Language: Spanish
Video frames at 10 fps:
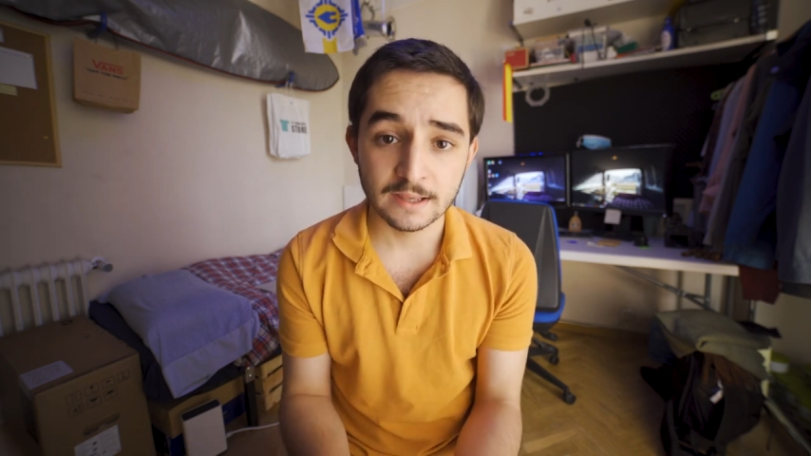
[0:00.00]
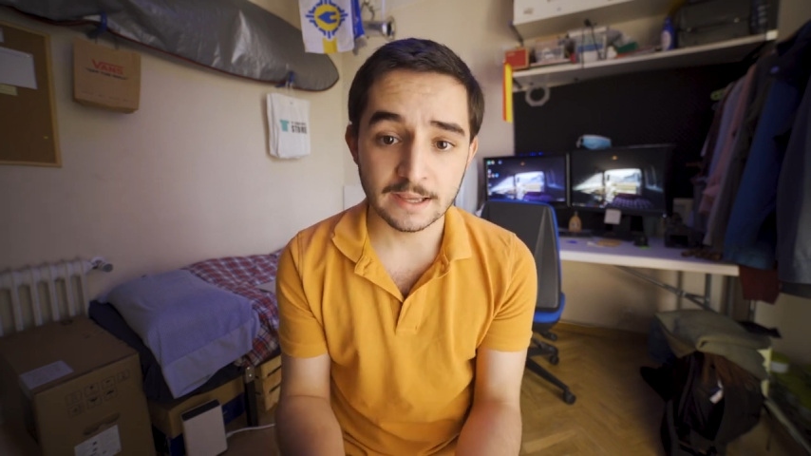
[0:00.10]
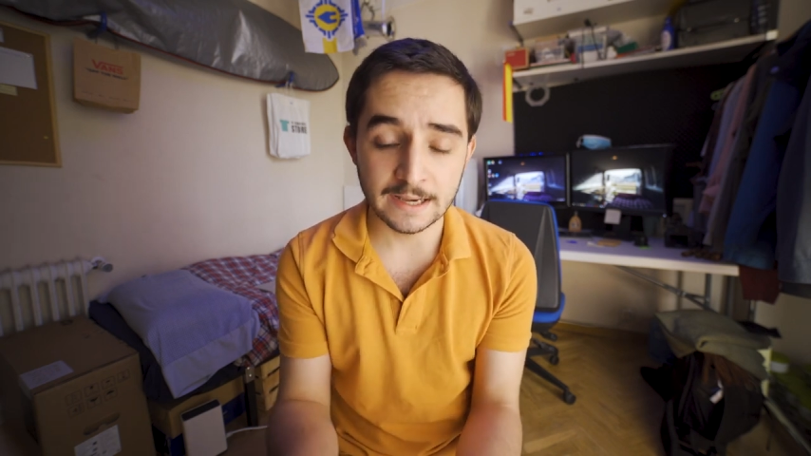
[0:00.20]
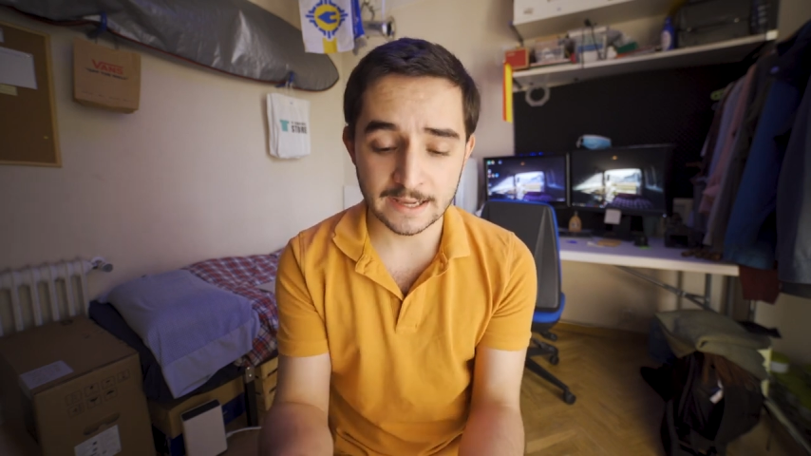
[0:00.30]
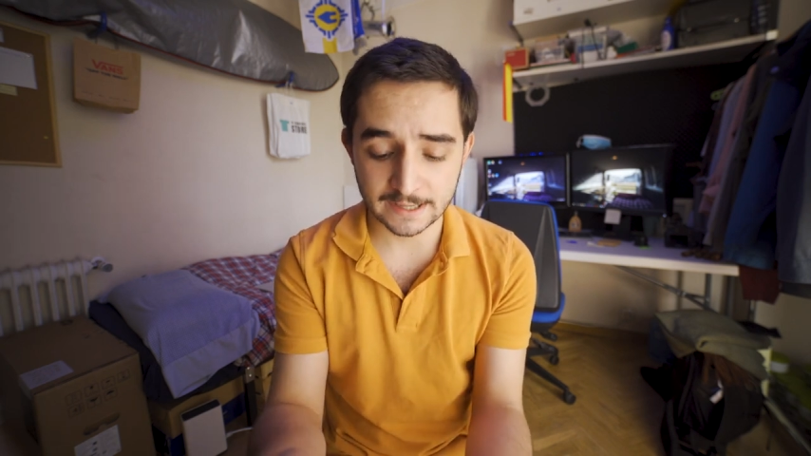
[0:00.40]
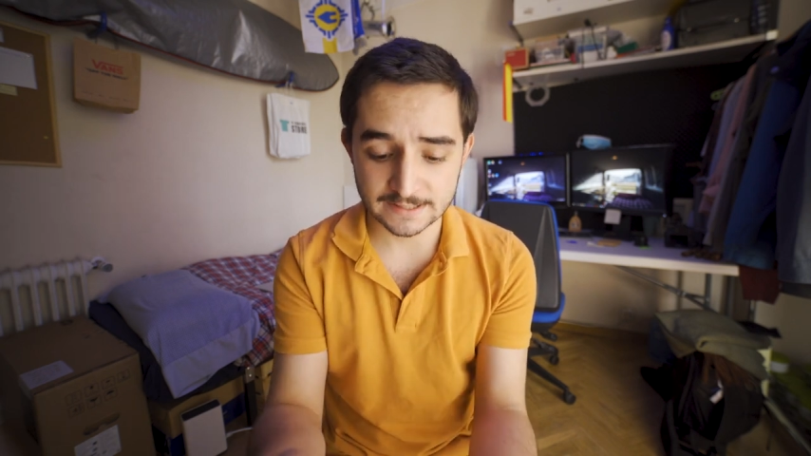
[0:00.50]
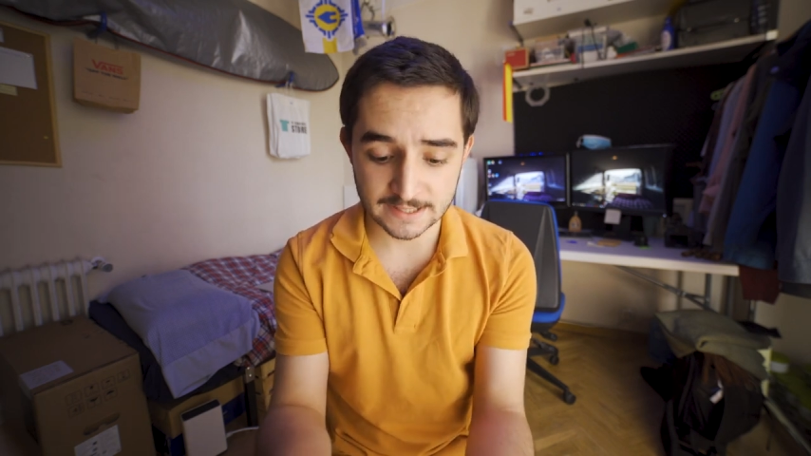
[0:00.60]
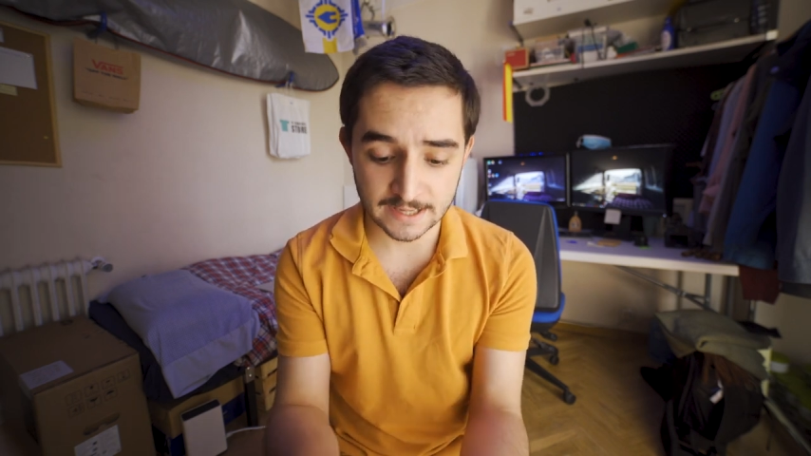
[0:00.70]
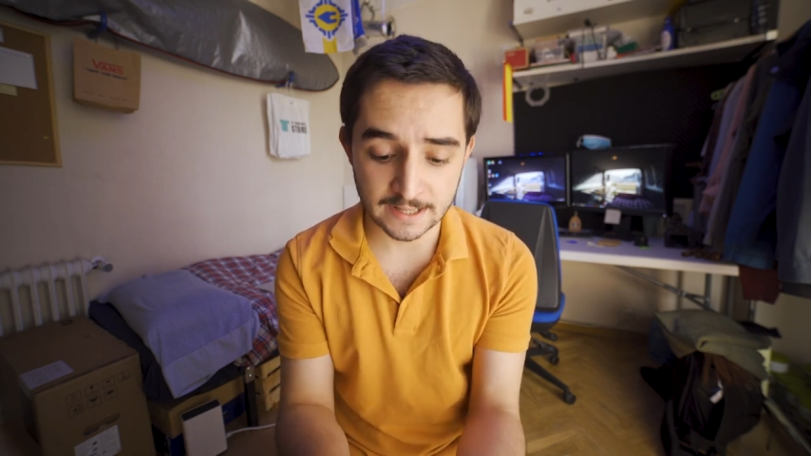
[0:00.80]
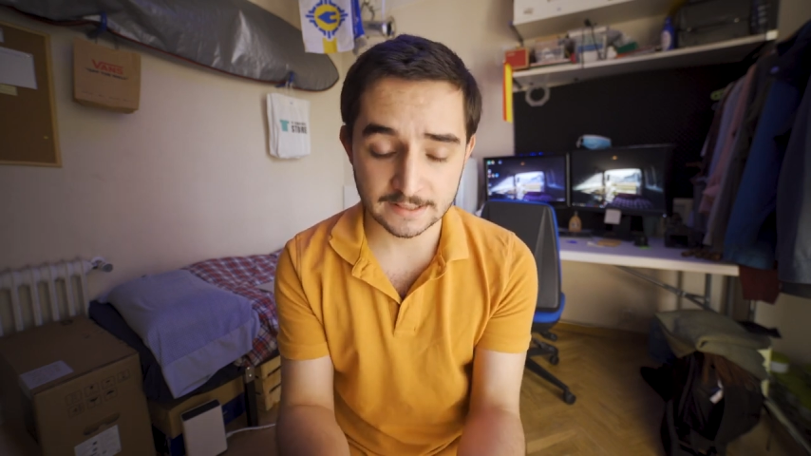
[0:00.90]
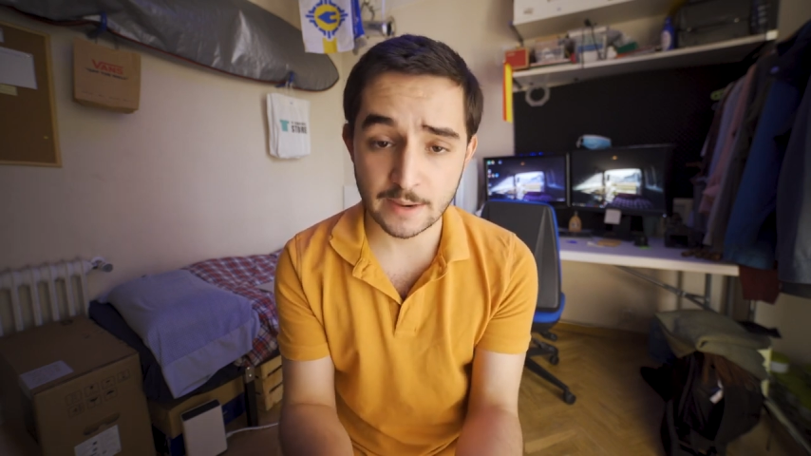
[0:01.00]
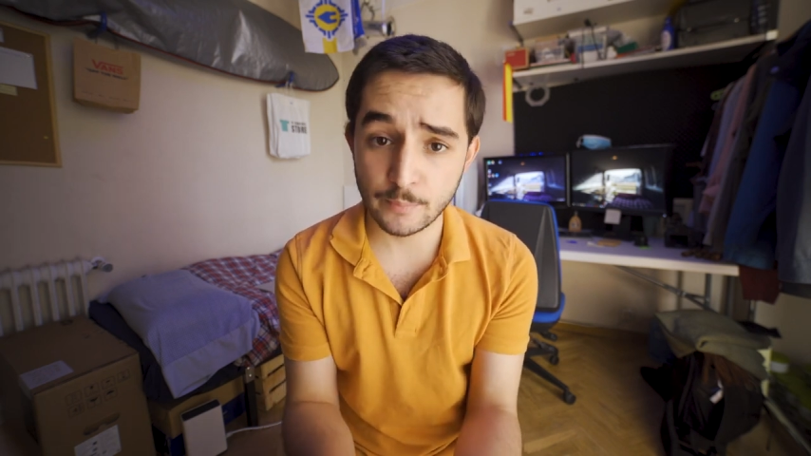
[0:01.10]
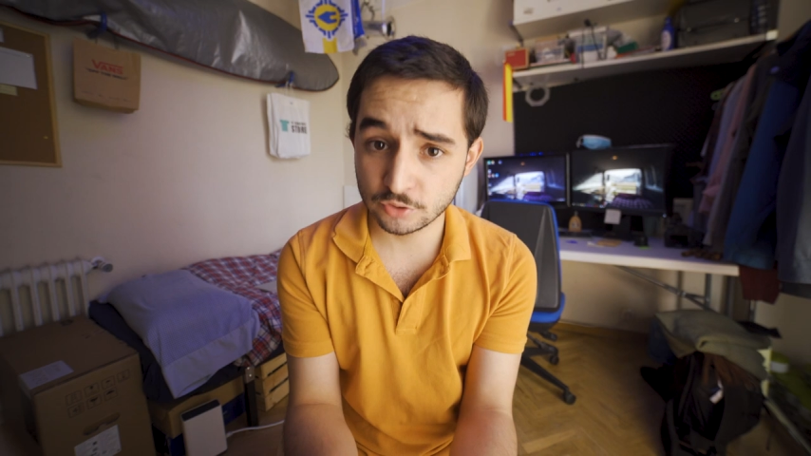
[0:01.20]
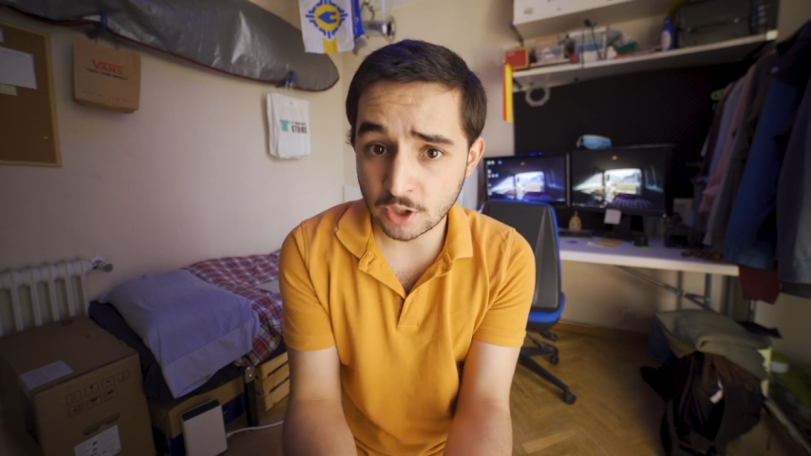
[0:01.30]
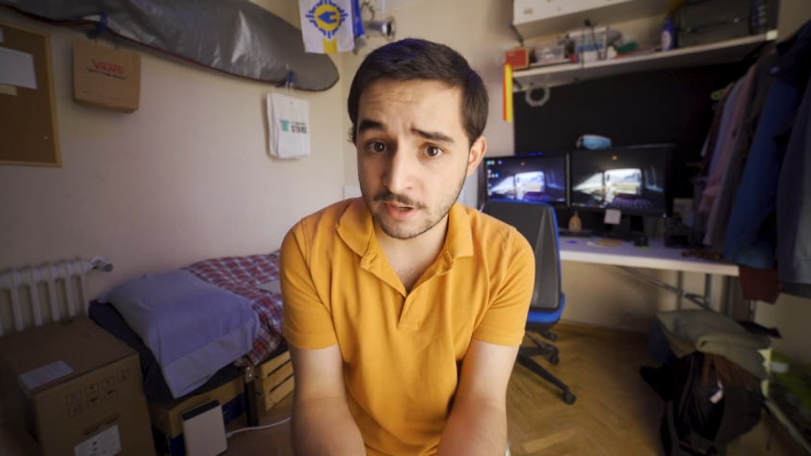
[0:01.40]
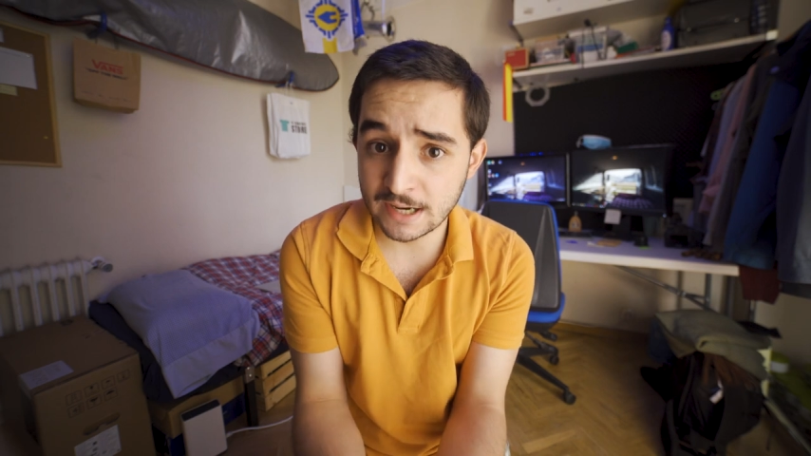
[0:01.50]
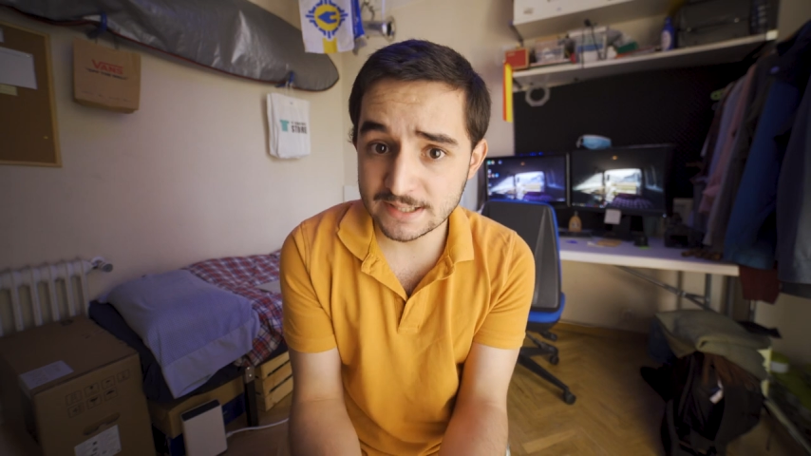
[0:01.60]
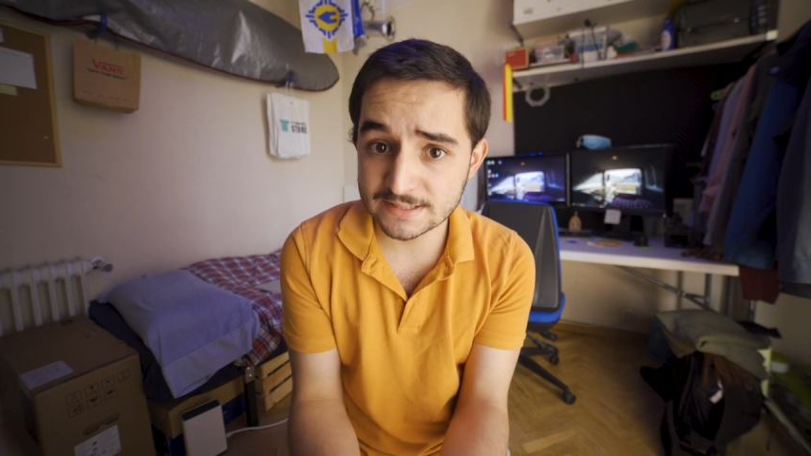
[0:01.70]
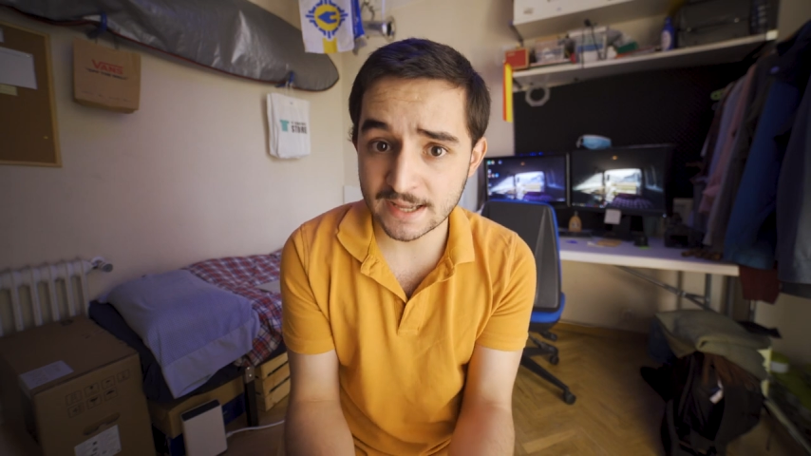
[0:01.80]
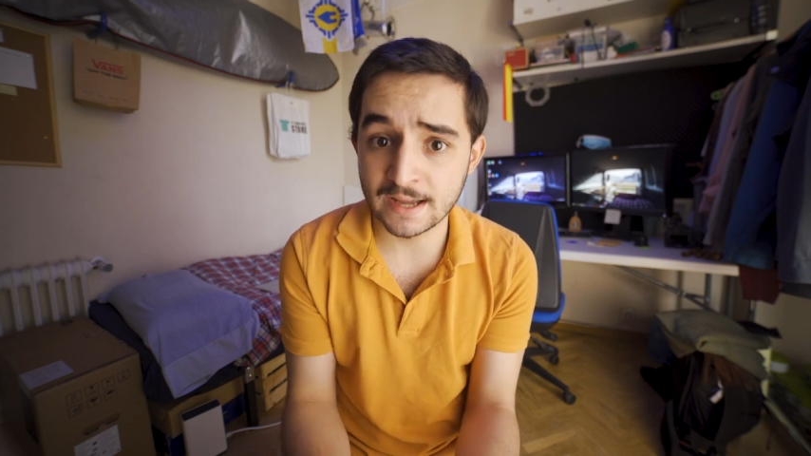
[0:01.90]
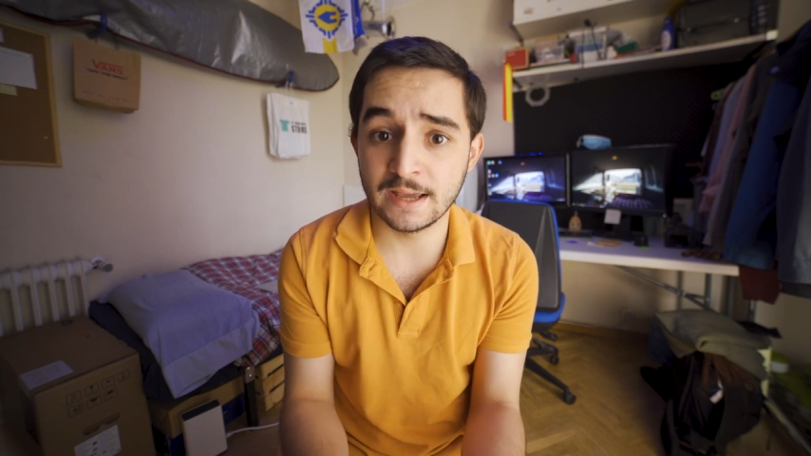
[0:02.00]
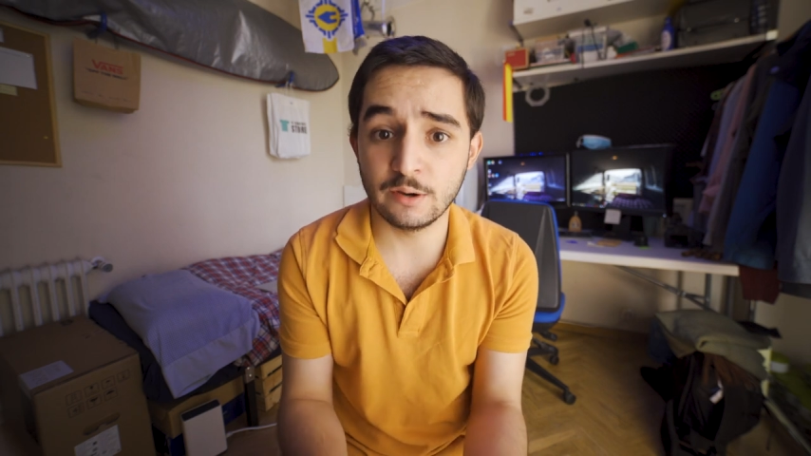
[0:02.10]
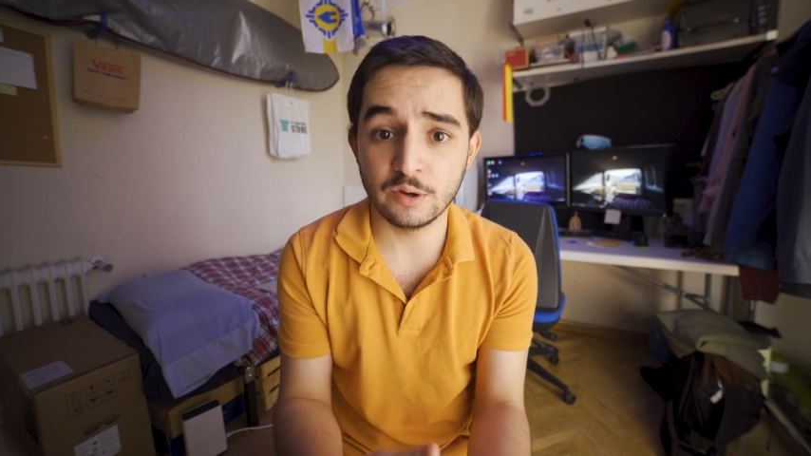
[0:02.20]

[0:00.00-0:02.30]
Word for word: en la que se te aporta una lista